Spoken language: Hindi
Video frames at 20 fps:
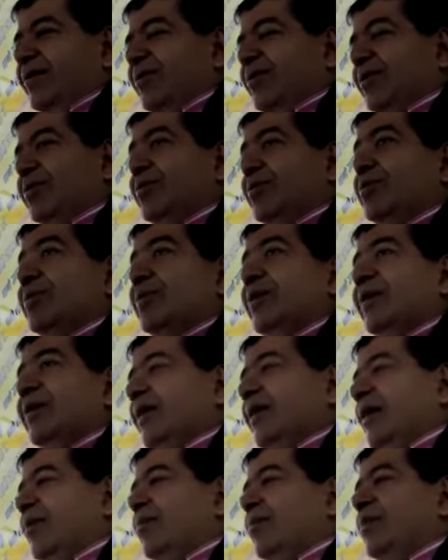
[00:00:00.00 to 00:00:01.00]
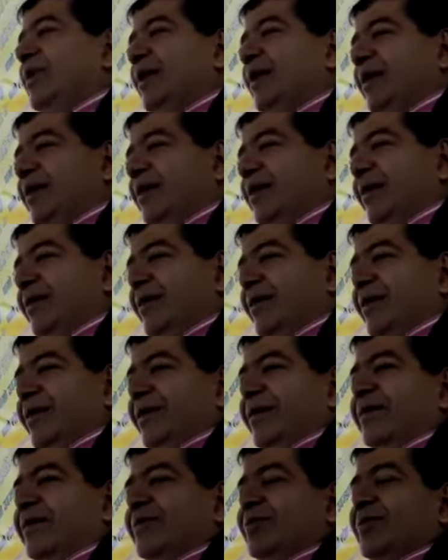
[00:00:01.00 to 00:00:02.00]
कोई दूसरा क्या बोलेगा
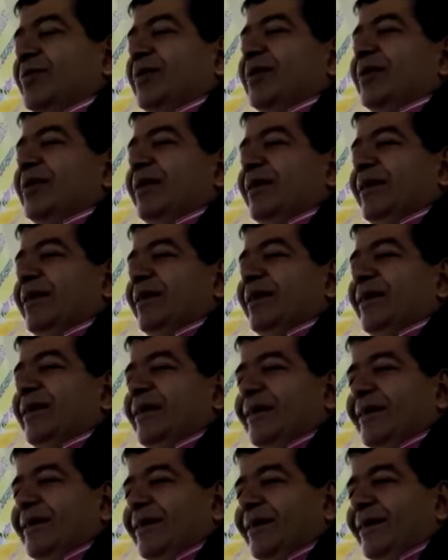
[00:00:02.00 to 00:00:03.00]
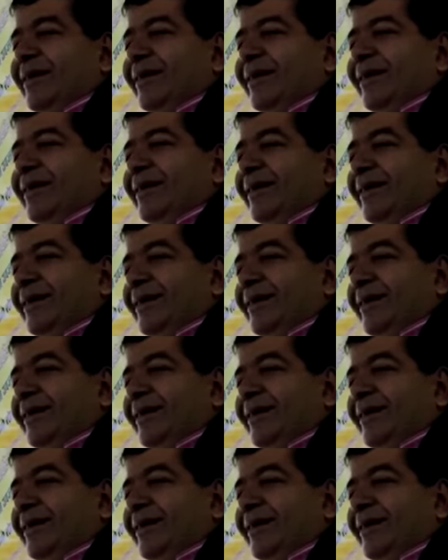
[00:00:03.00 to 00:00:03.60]
इसको इतनी ठंड लग रही है क्या